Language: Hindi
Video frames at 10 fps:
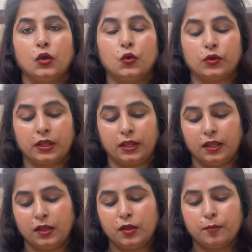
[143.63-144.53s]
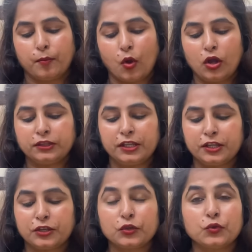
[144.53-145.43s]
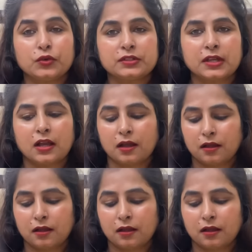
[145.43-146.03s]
ओके okay, बहुत ही क्यूट सा